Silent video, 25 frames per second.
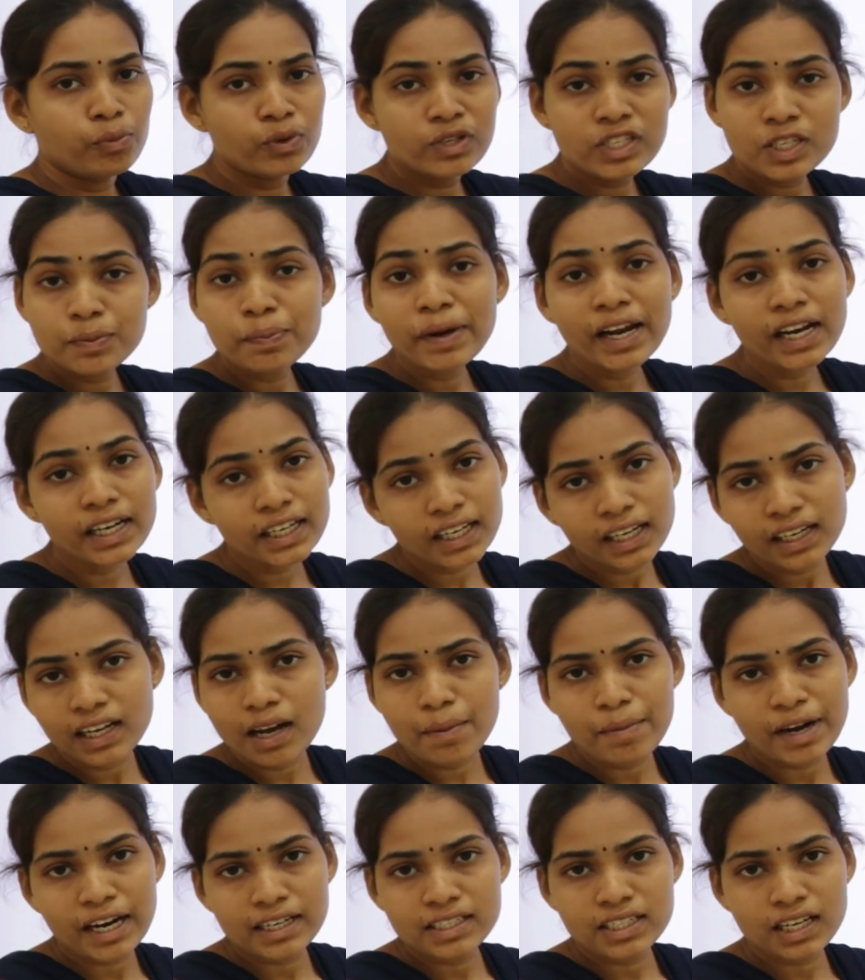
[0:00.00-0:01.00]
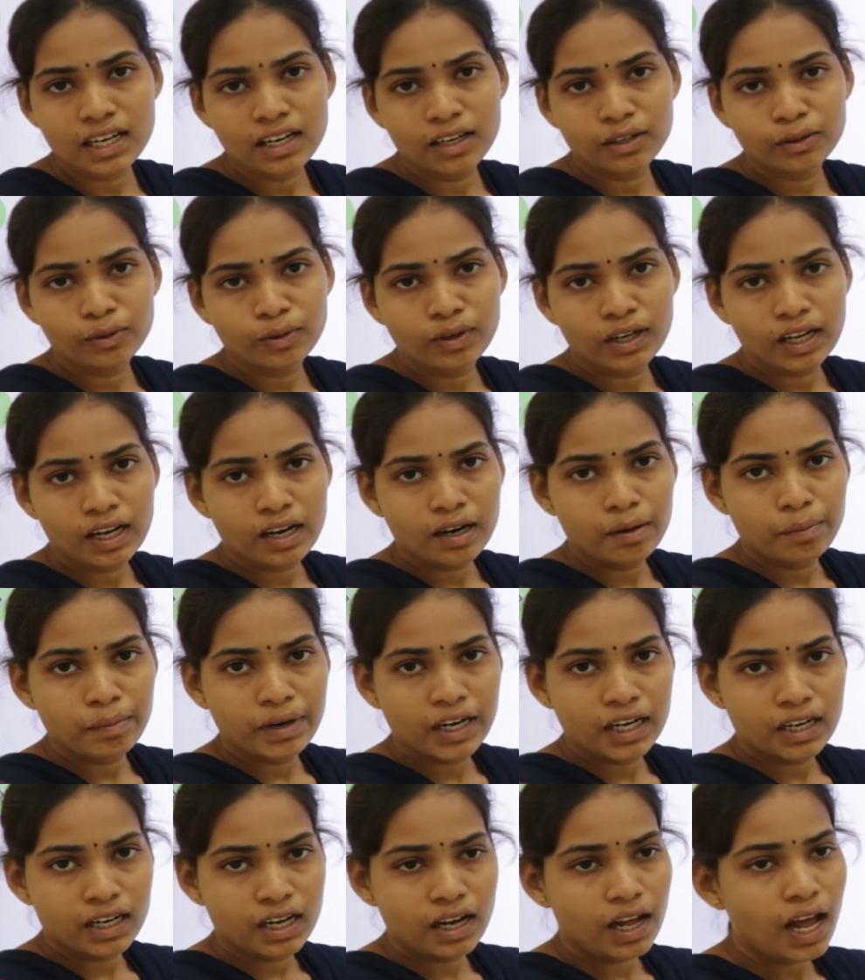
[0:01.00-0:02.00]
మున్సిపాలిటీగా
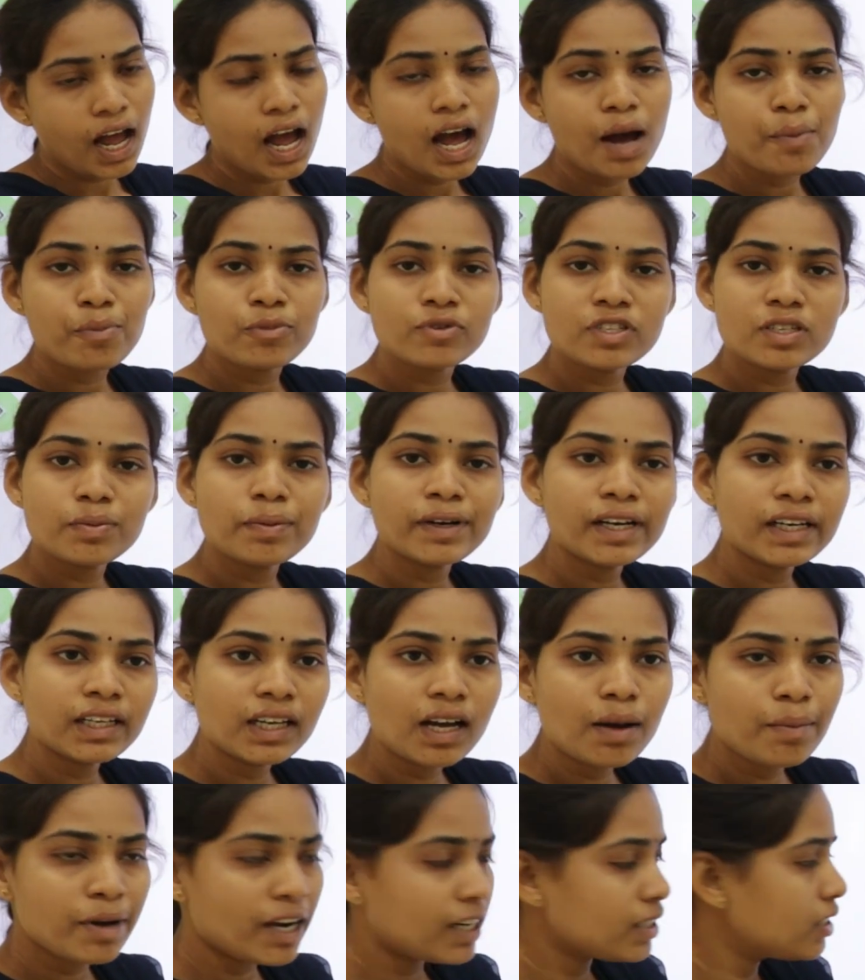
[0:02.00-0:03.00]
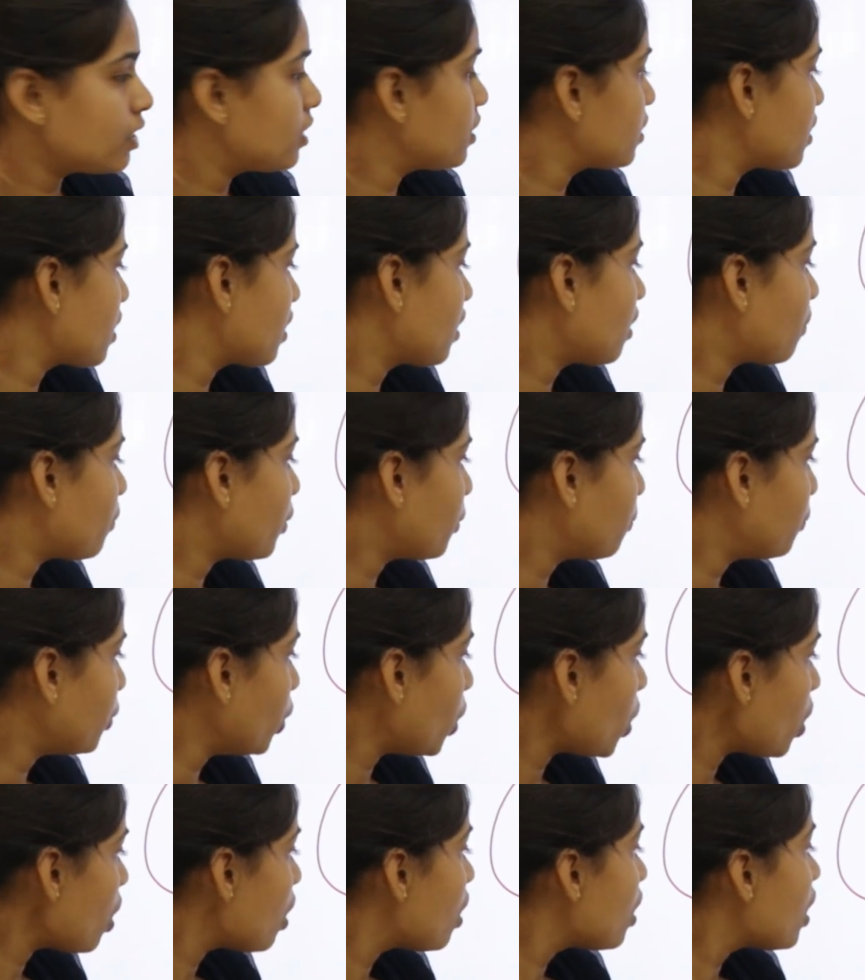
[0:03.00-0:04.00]
మార్చాలనుకున్నారనమాట ఆ మున్సిపాలిటీగా మార్చిన
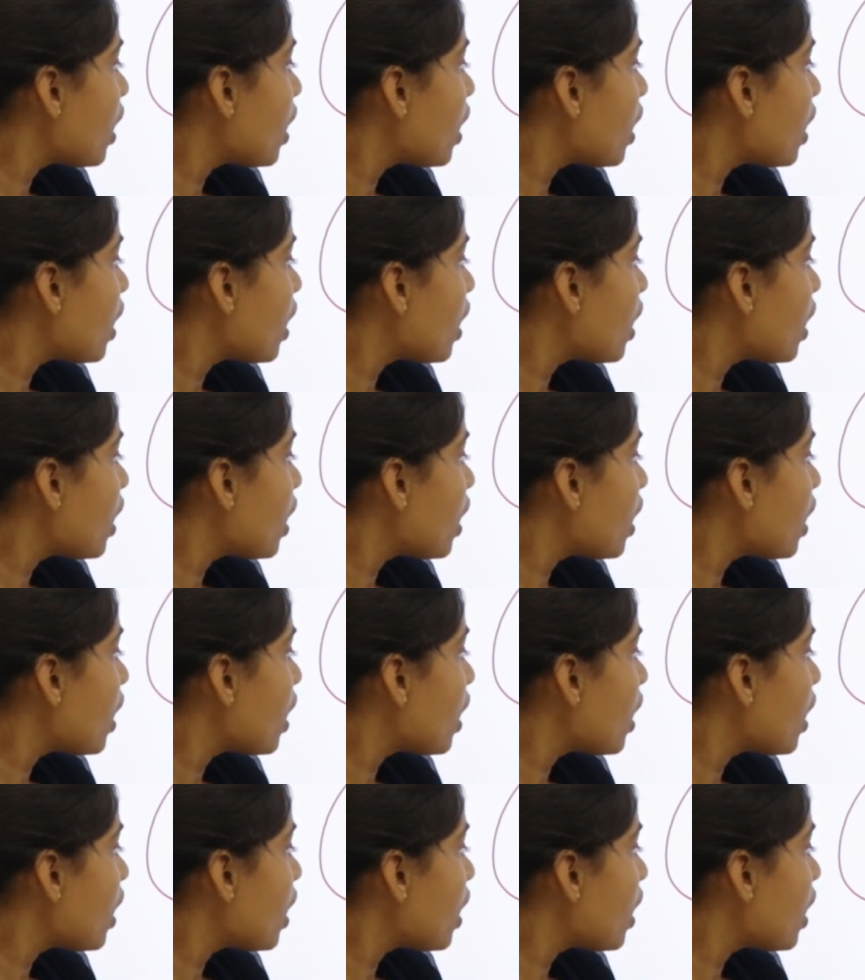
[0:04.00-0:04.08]
సందర్భంలో